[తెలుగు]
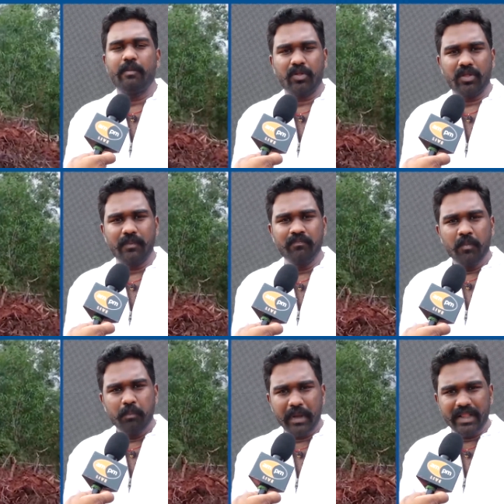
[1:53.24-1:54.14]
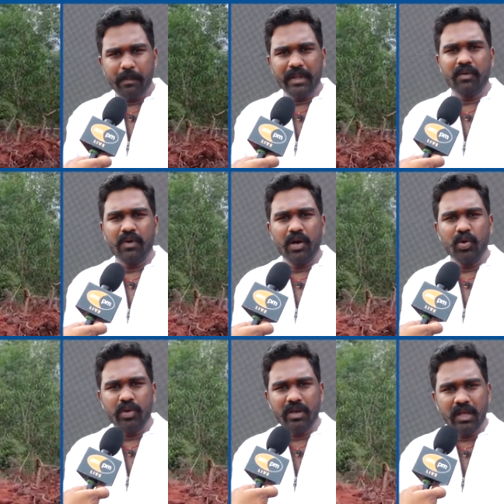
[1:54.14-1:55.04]
వినపడుతుంది పెద్ద పెద్ద
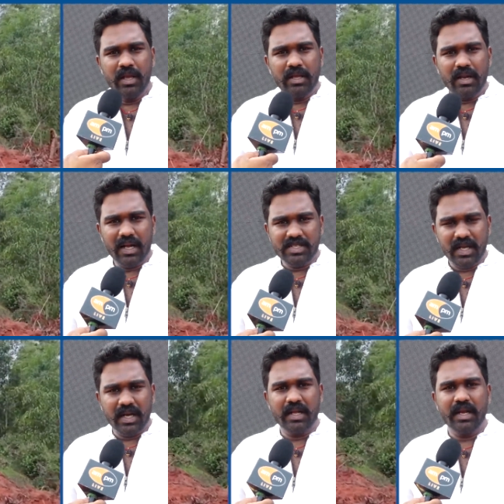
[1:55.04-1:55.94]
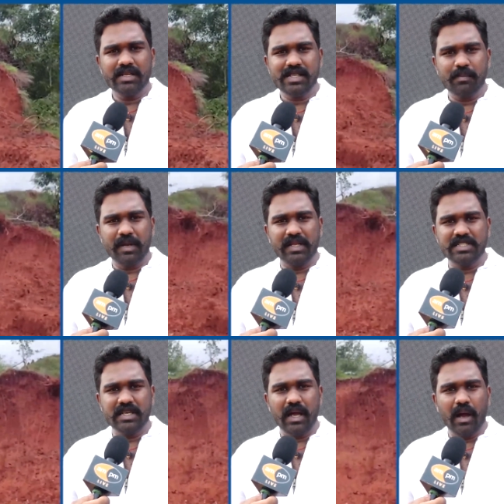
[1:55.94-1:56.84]
వాళ్ళు ఈ రాజశేఖర రెడ్డి గారికి
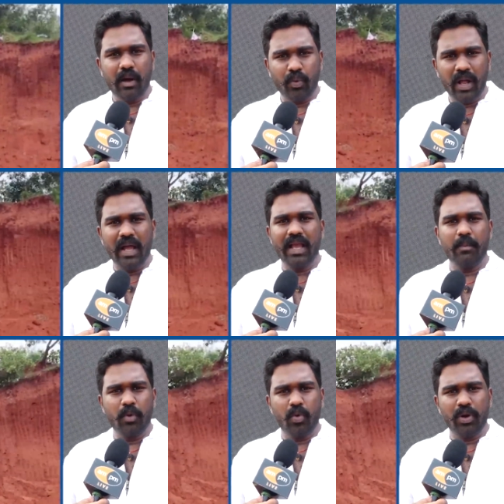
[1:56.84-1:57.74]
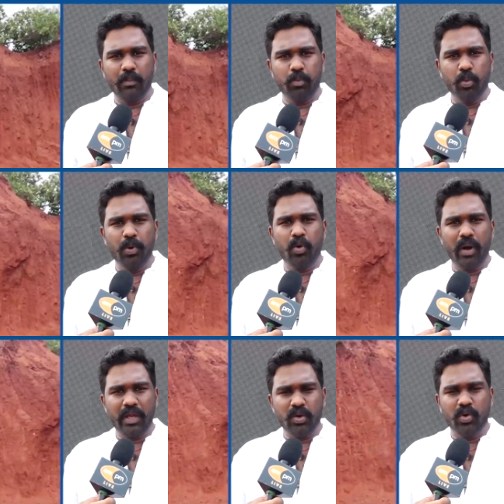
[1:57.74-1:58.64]
సంబంధించి ఆ ఉన్న హయాంలో ఉన్న భూములు
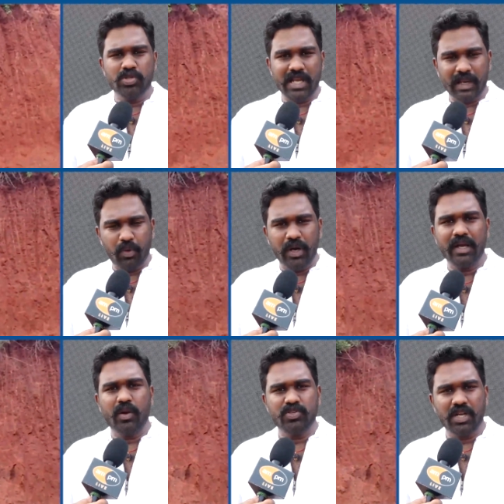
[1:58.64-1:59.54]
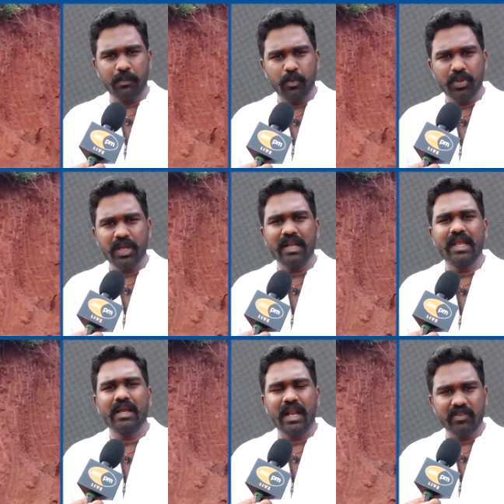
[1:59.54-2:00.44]
కూడా ఈరోజు జగన్మోహన్ రెడ్డి గారు వచ్చాక పూర్తిగా
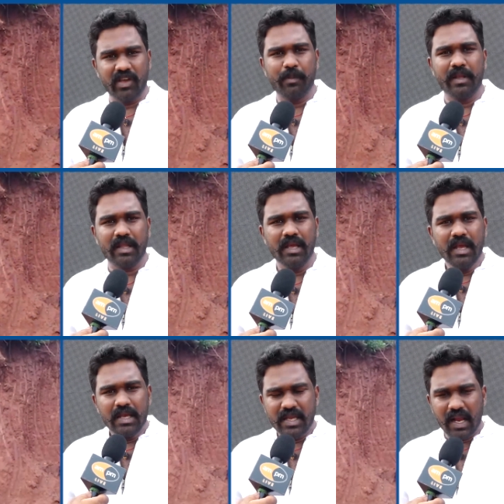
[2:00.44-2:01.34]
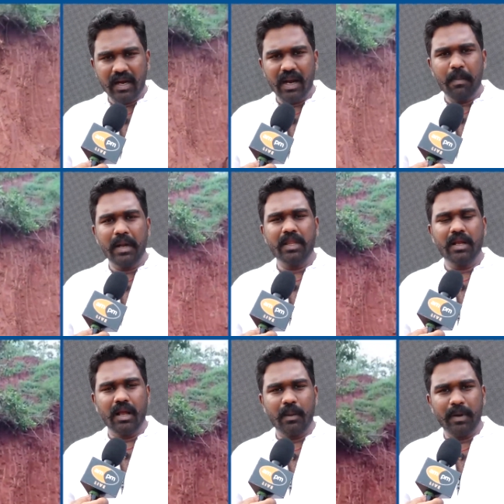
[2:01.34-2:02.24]
అన్యాయక్రాంతం అయిపోయింది ఎక్కడ మట్టి
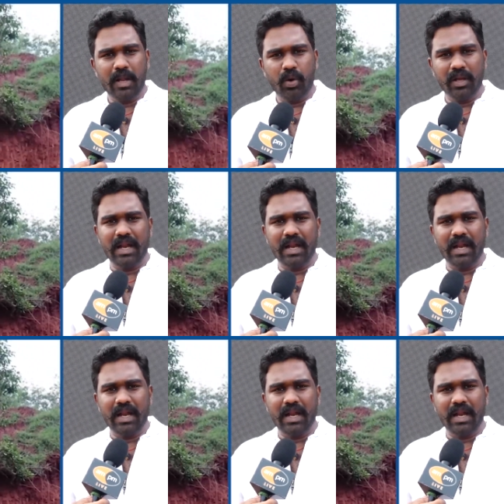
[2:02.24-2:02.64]
కనపడినా కూడా